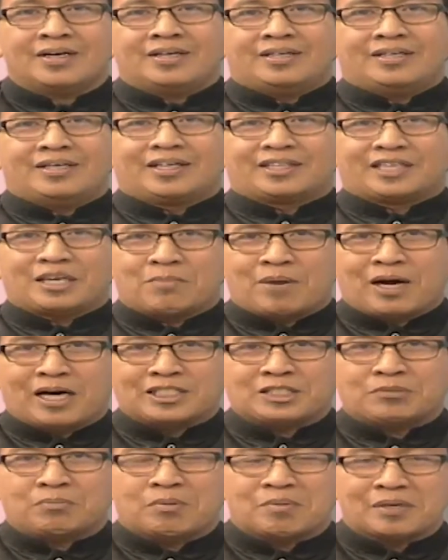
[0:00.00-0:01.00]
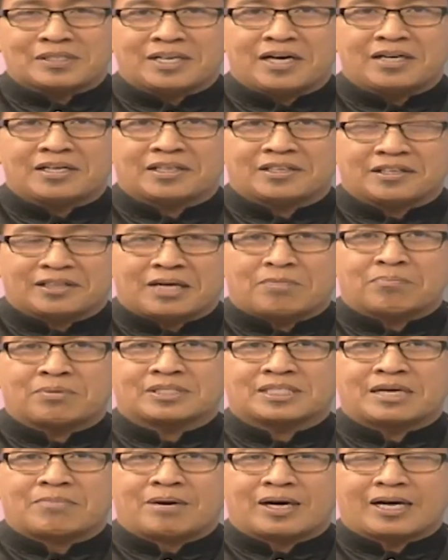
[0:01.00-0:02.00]
Ya, terima kasih pemirsa Anda tetap
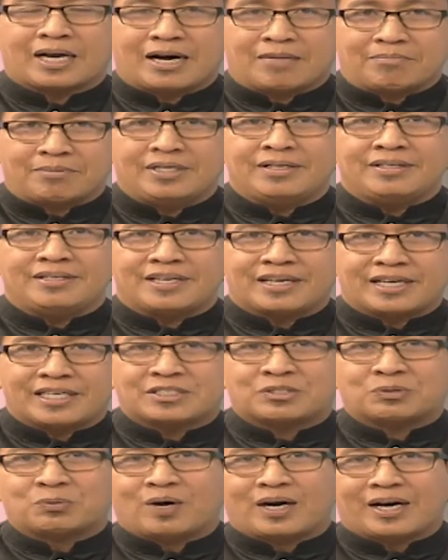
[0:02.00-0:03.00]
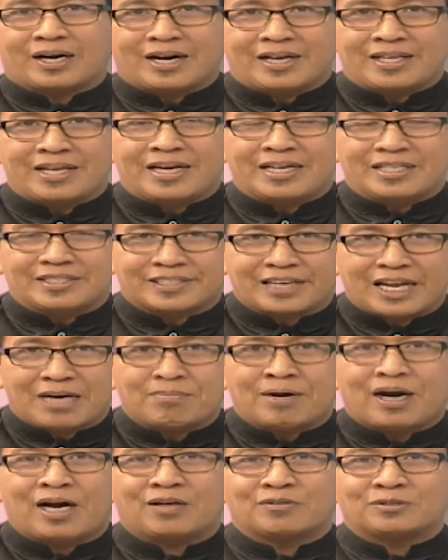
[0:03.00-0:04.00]
bersama kami di Kiswah Kajian
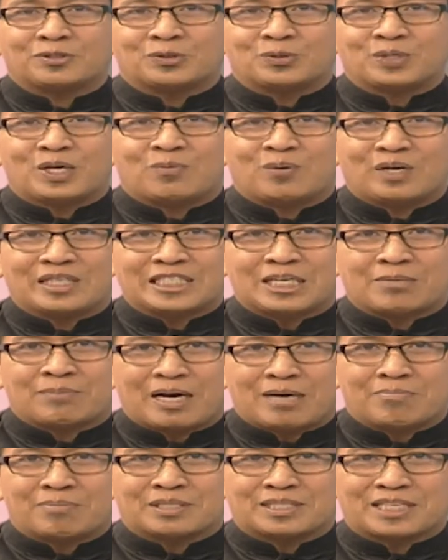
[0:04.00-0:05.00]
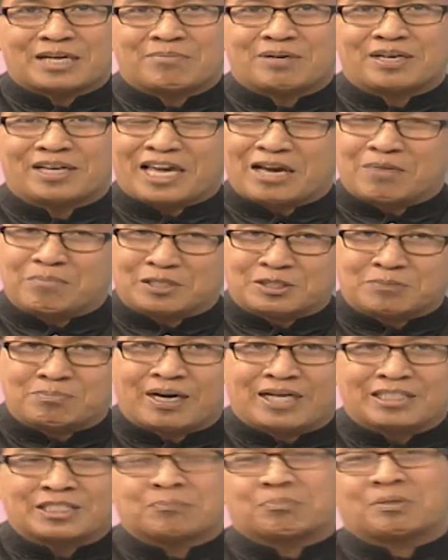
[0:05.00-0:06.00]
Islam Ahlus Sunnah Wal Jamaah bersama Kiai
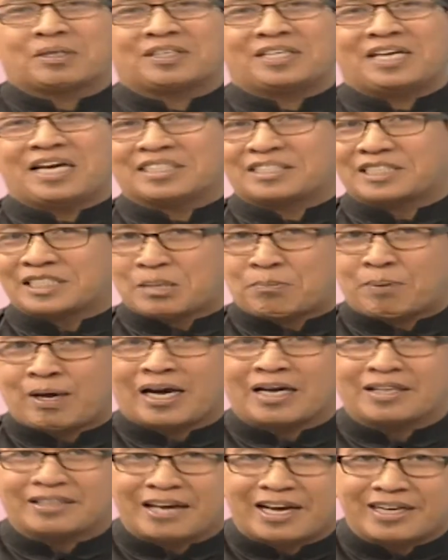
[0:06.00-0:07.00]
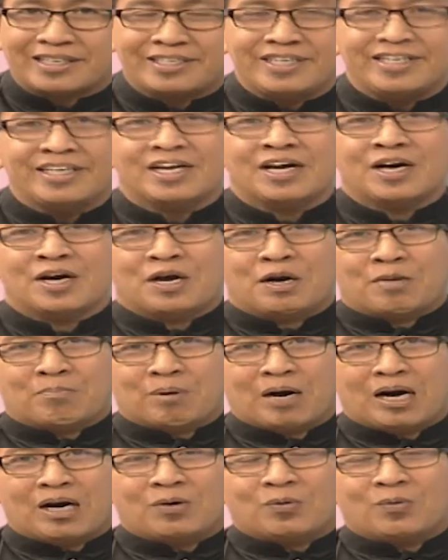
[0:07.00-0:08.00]
Misbah. Seperti yang saya sampaikan tadi
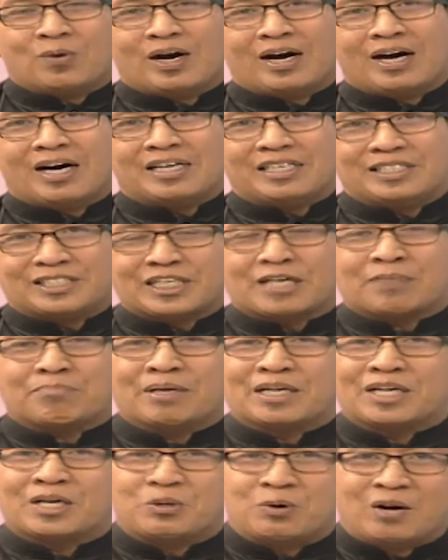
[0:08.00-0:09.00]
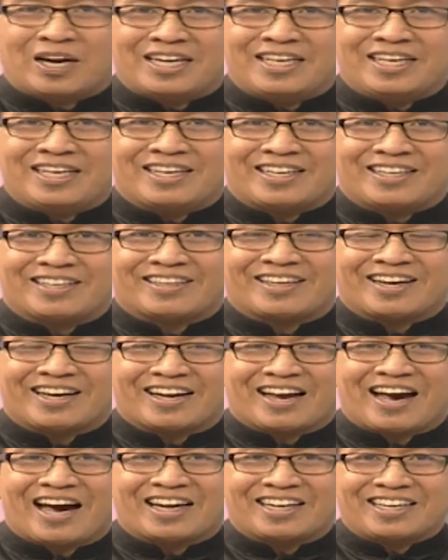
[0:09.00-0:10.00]
bahwa di segmen kedua ini
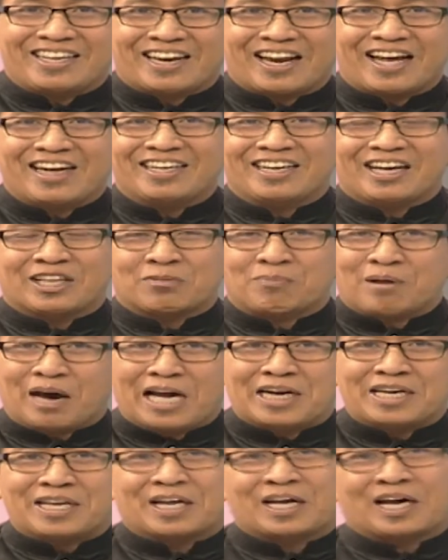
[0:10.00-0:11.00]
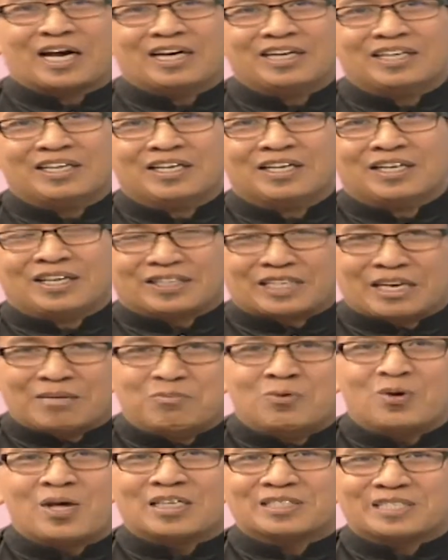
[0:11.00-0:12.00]
kita kehadiran atau menghadirkan
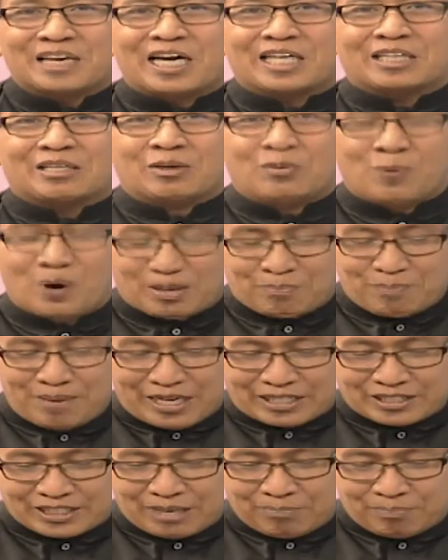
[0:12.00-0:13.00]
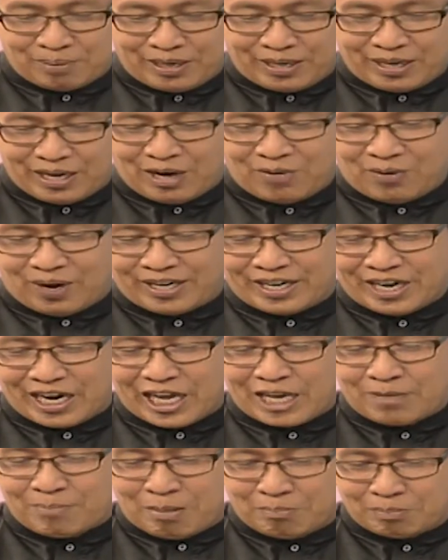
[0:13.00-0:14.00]
tamu yang sangat luar biasa. Beliau
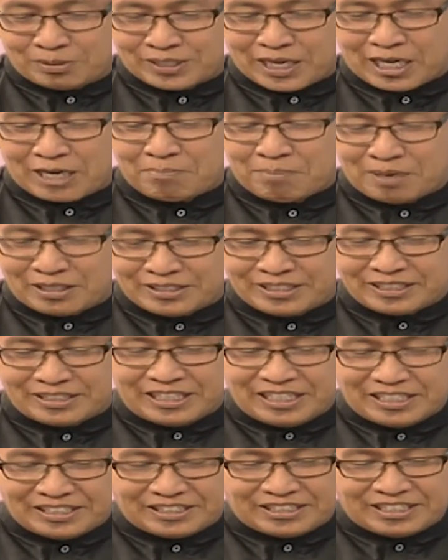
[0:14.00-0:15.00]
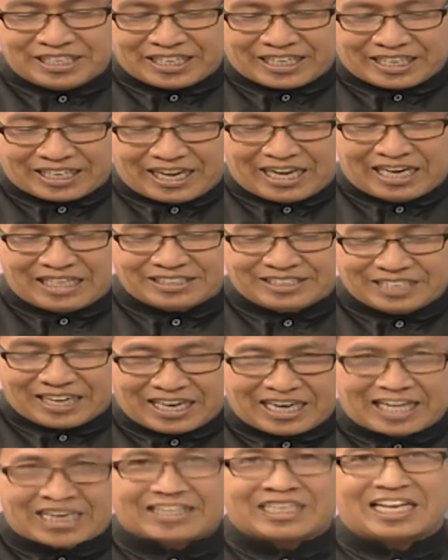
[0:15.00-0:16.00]
adalah Imam Besar Masjid Istiqlal
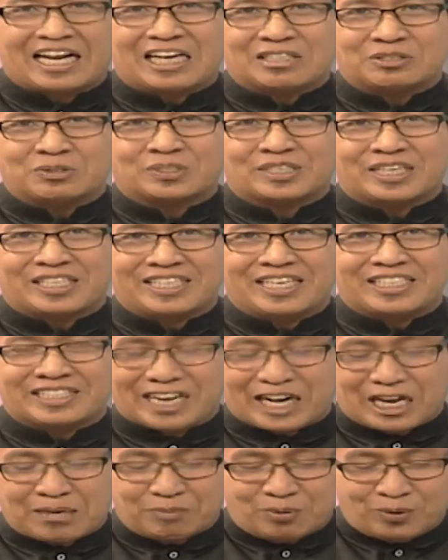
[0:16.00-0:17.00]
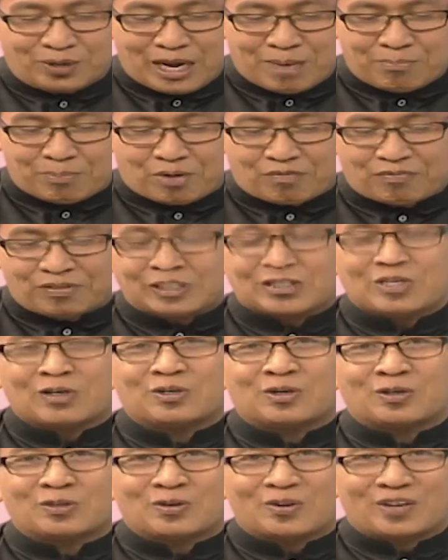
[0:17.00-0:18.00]
Jakarta. Langsung saja saya akan mengundang Profesor
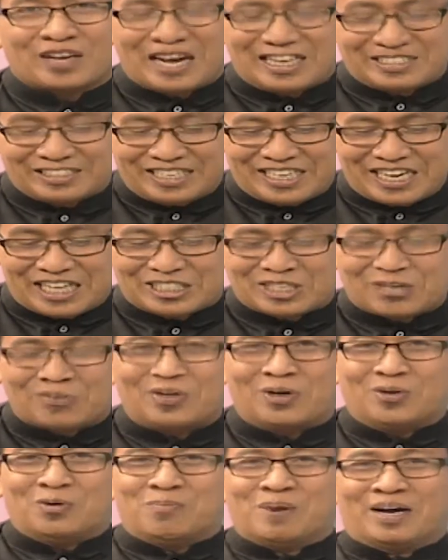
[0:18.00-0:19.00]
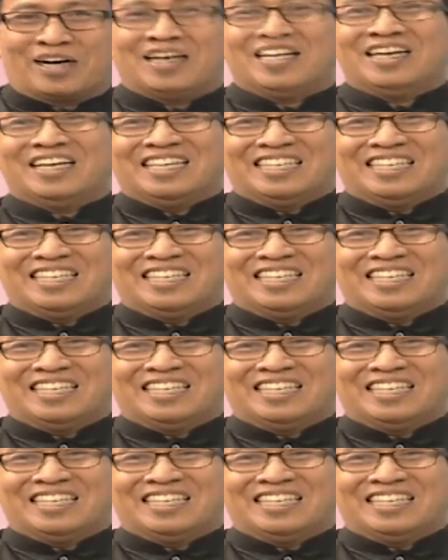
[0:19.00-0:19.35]
Dr. Kiai Haji Nazaruddin Umar.